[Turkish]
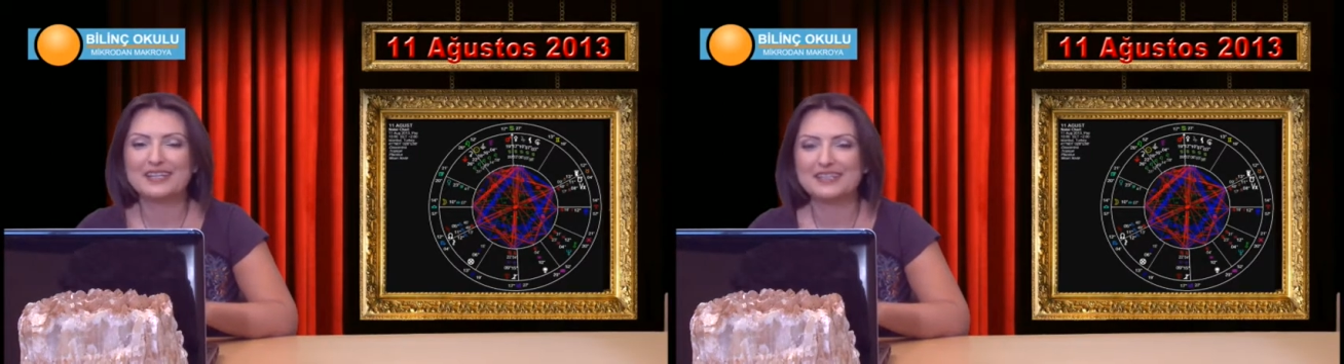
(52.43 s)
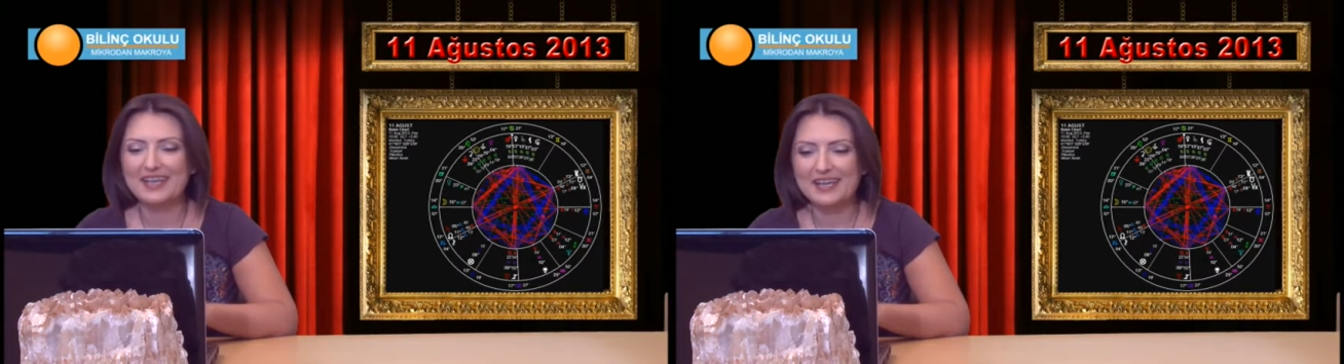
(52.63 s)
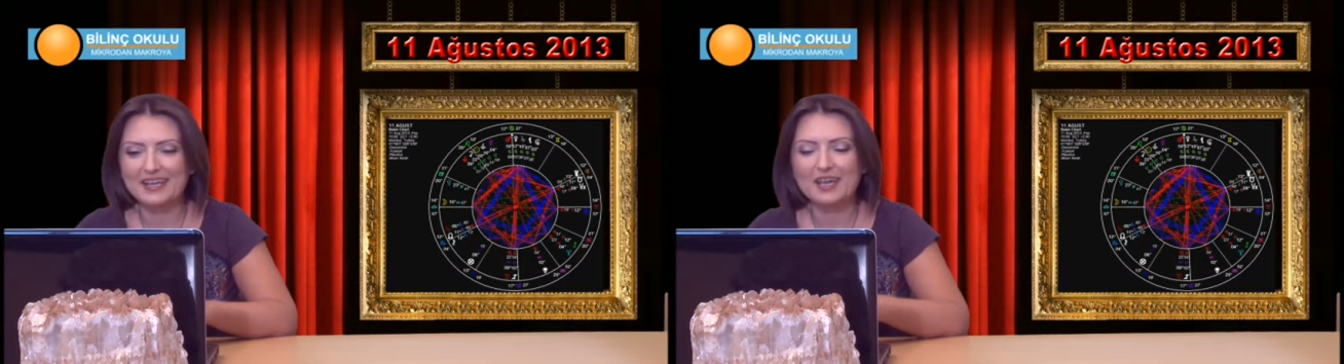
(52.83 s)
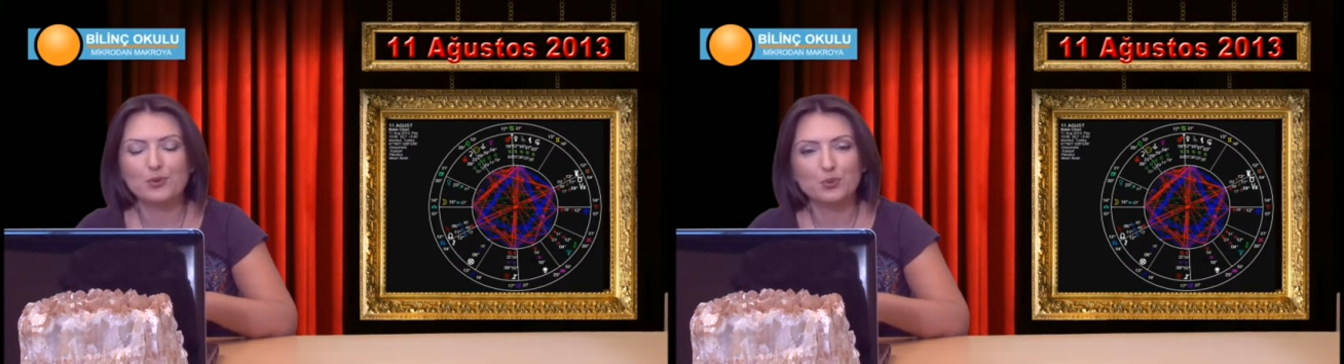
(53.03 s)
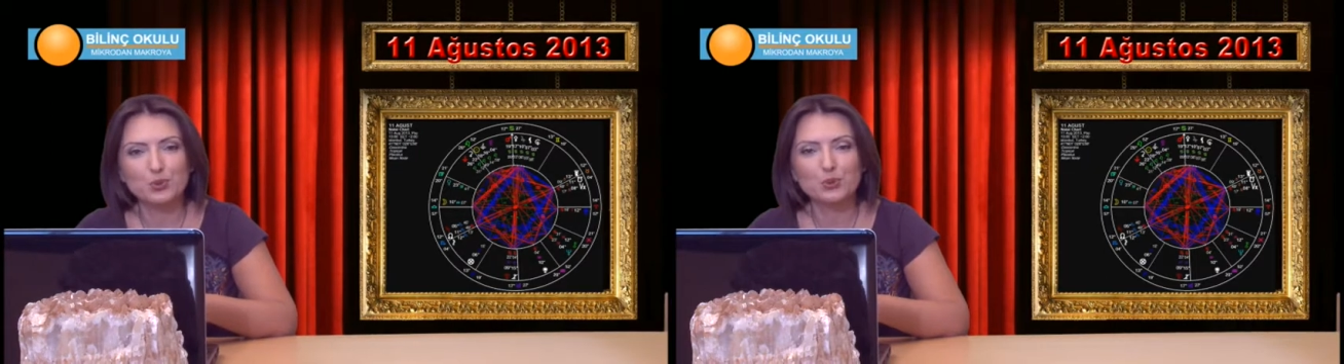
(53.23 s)
Denge,
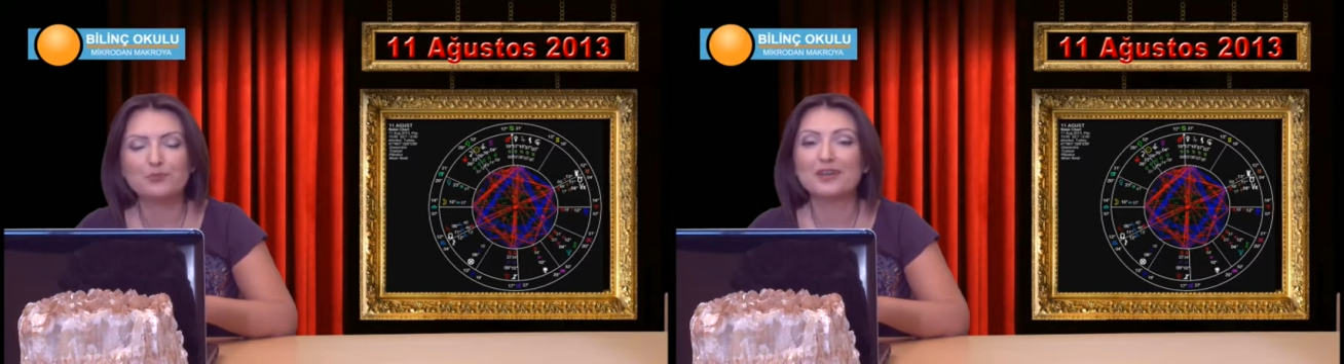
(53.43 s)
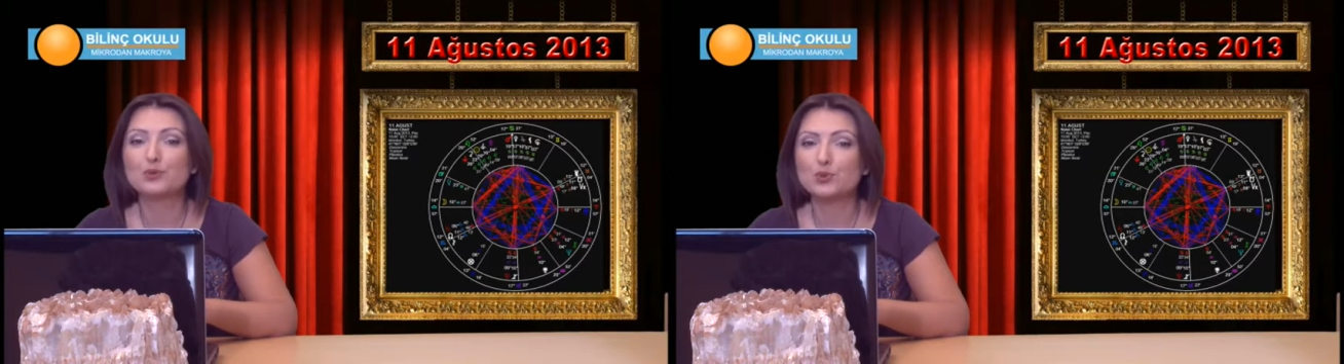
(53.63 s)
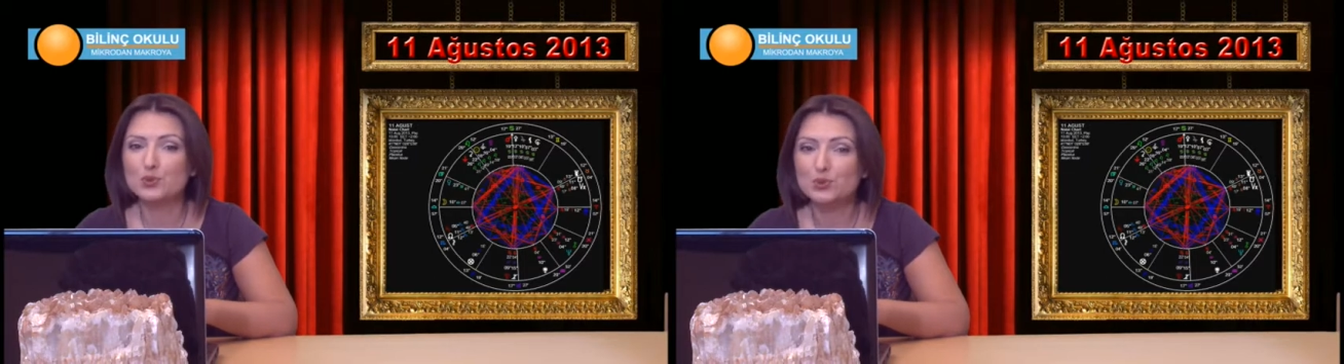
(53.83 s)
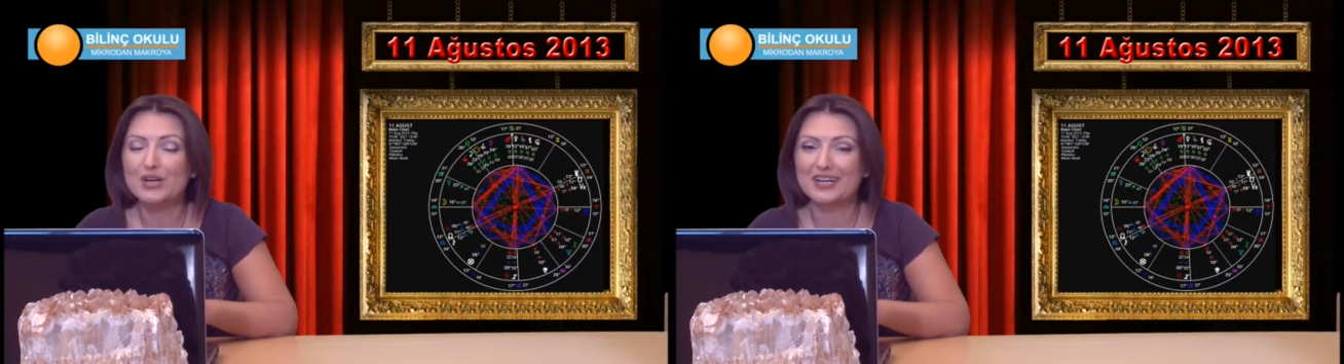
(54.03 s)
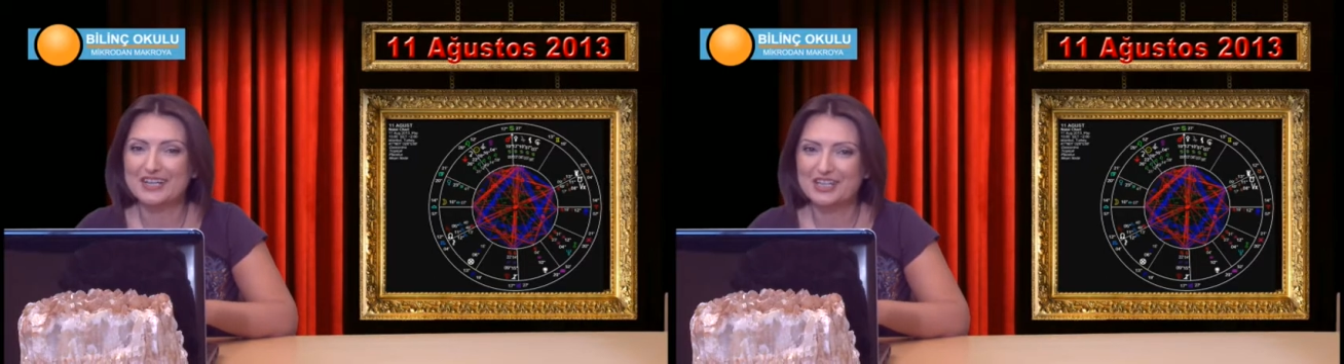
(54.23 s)
uyum ve huzur
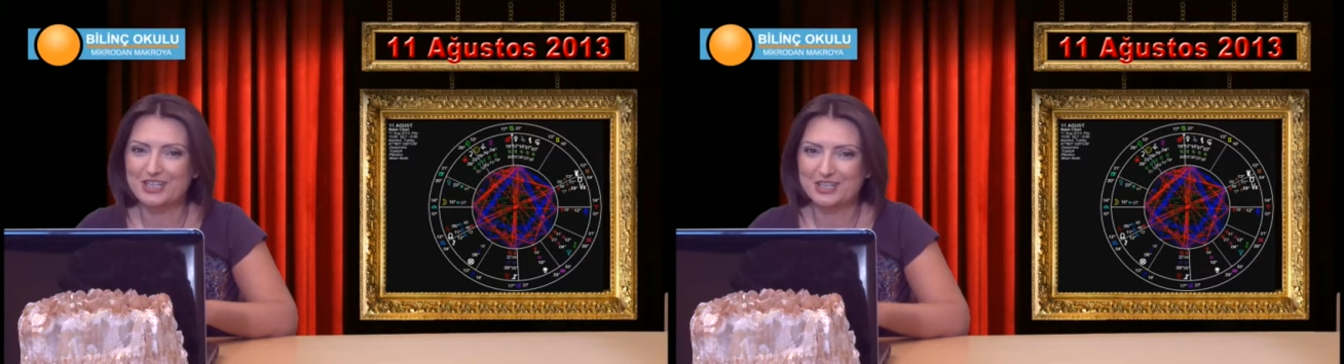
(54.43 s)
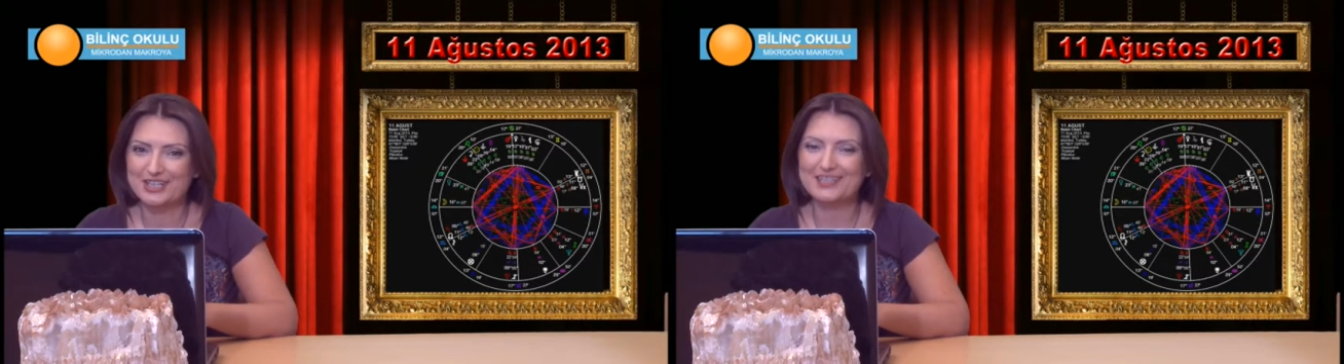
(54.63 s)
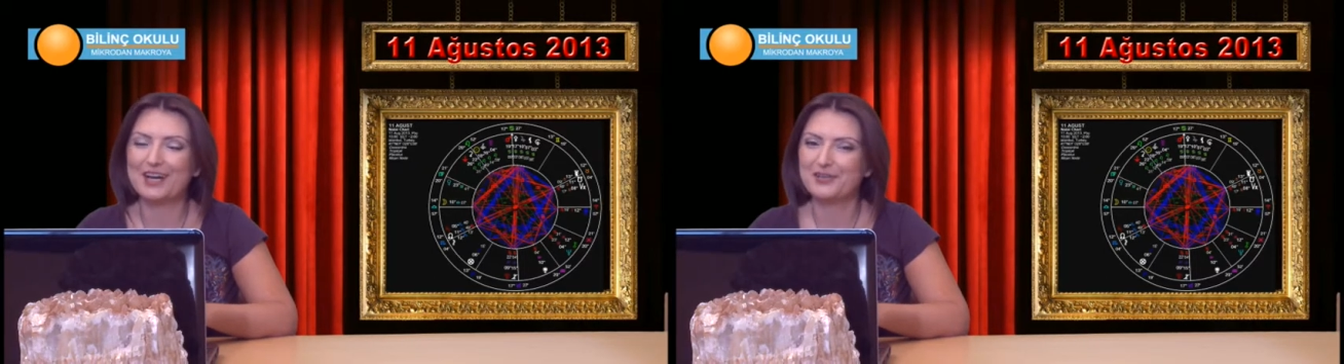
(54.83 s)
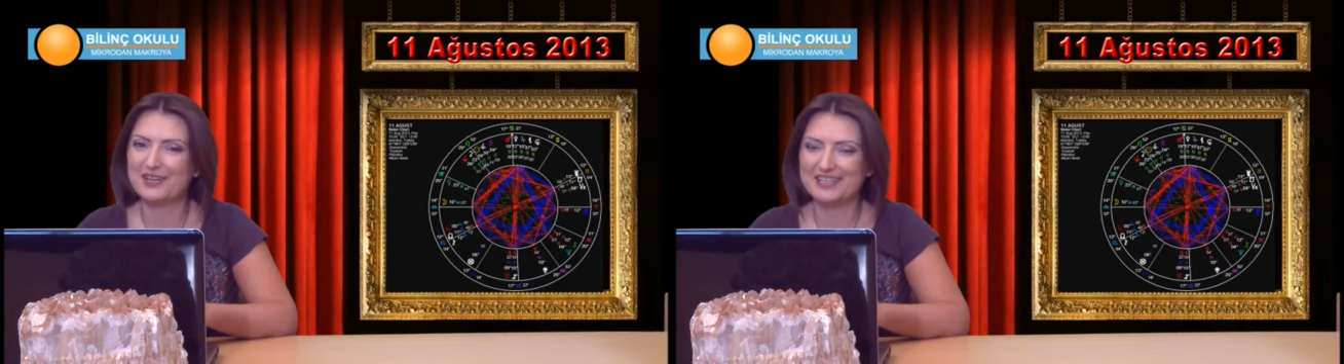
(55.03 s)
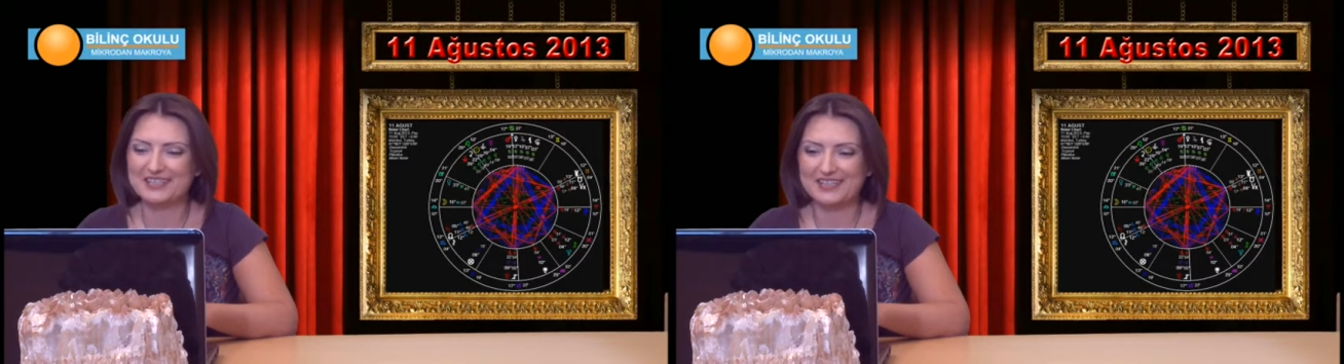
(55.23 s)
arayışına daha
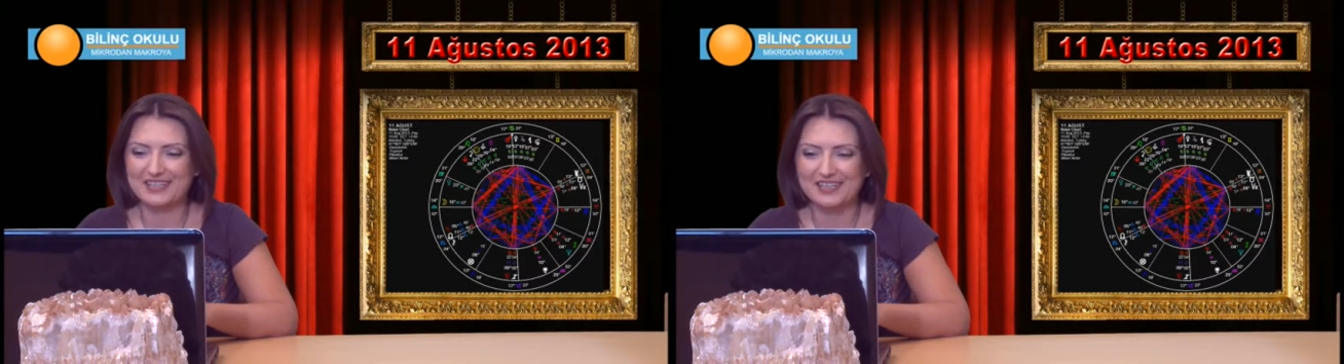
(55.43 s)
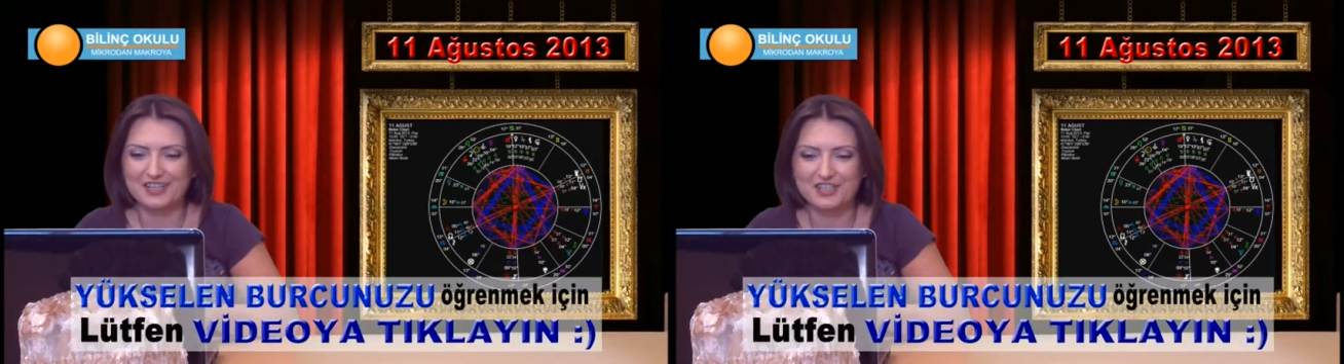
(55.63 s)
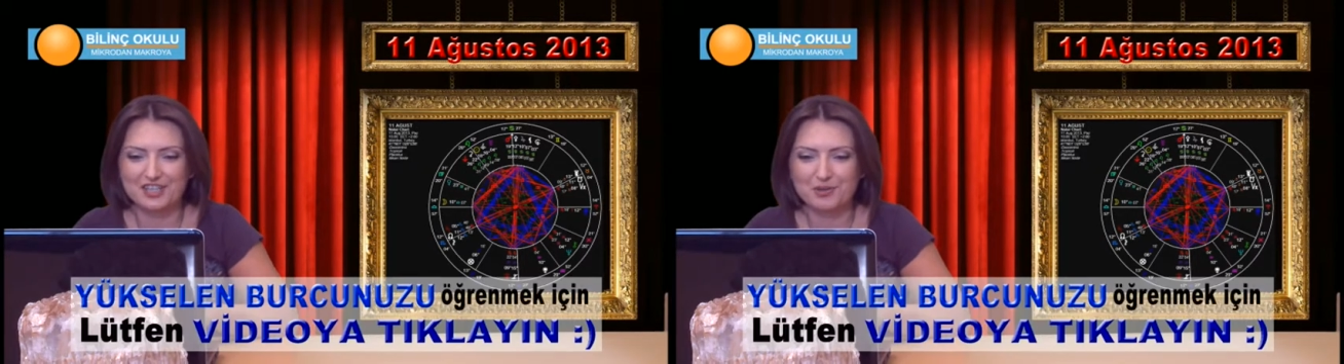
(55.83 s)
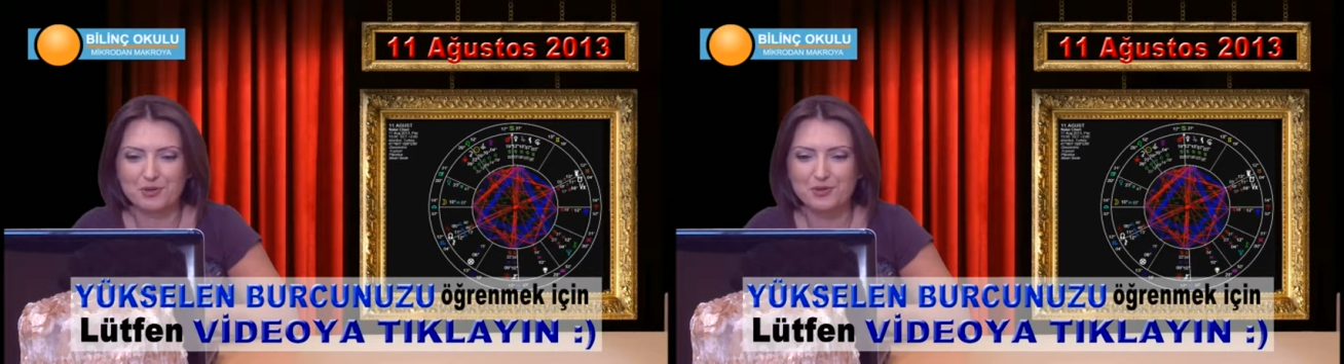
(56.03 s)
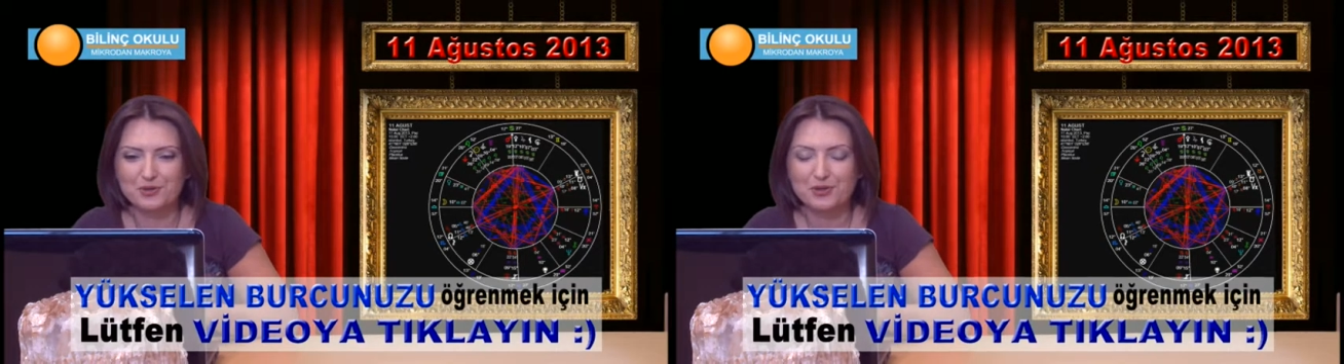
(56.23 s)
fazla dikkat
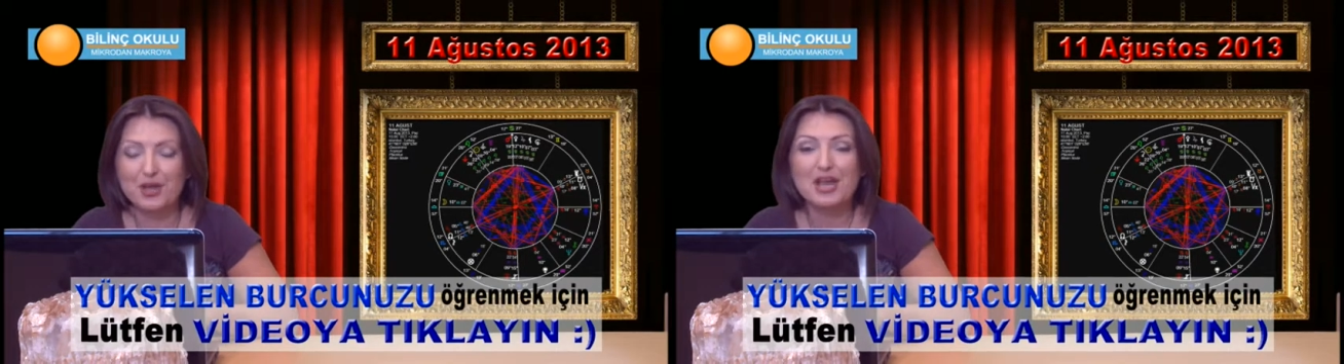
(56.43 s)
çekiyor.